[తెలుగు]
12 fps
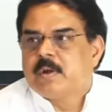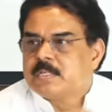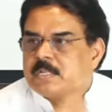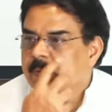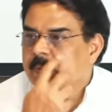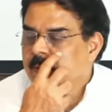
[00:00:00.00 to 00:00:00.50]

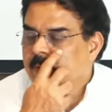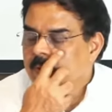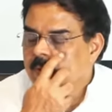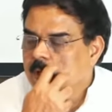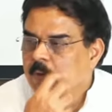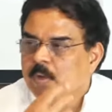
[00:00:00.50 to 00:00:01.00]
ఇక్కడ విజయవాడ
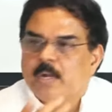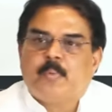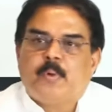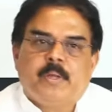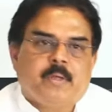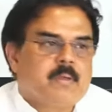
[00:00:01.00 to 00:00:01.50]
సమీపంలో
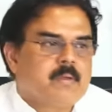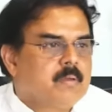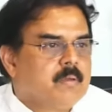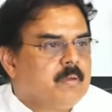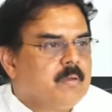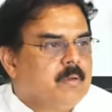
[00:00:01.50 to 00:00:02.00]
ఉన్న
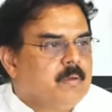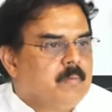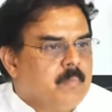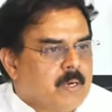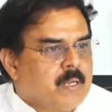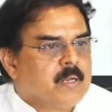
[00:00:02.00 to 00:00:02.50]
గొల్లపూడి
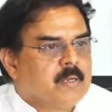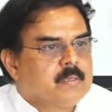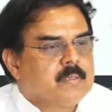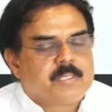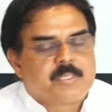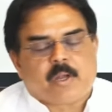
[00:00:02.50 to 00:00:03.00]

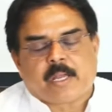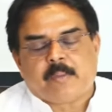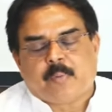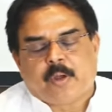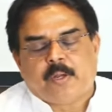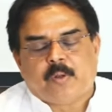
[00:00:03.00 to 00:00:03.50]
మండల్
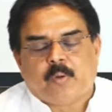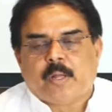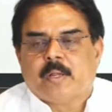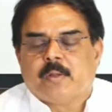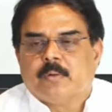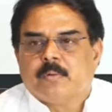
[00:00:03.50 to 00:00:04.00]

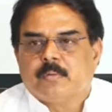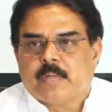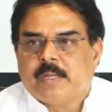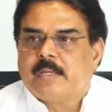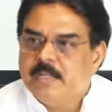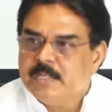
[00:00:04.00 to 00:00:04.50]
స్టాకింగ్ పాయింట్లో
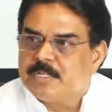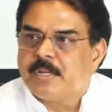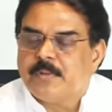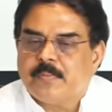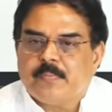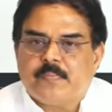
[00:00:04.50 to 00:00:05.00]
కూడా నేను
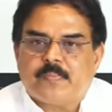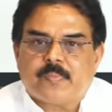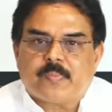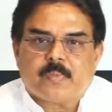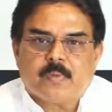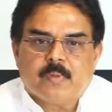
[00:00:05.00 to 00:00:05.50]
తనిఖీలు
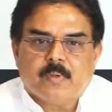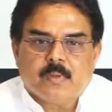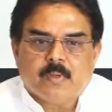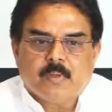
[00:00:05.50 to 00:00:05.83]
చేశాను